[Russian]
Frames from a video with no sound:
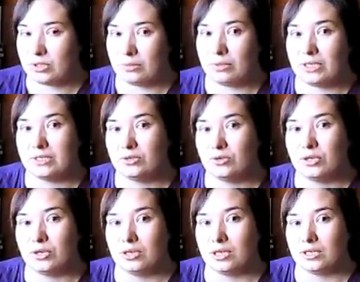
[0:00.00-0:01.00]
там есть
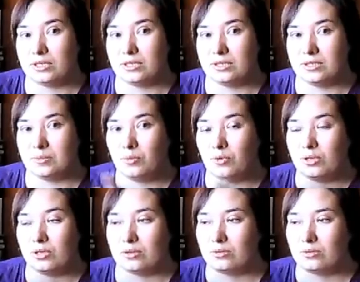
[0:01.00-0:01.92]
тоненькая синтепона.